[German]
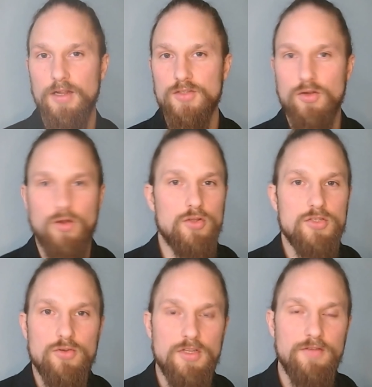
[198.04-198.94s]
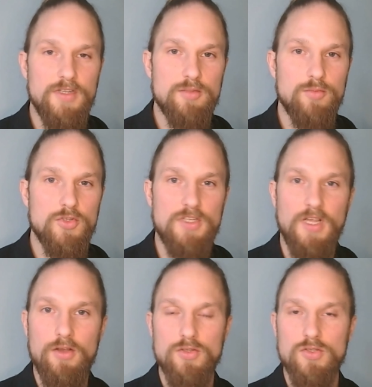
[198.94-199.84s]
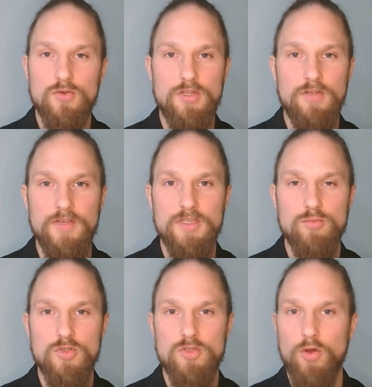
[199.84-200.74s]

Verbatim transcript: also Konstruktivismus, Dekonstruktivismus,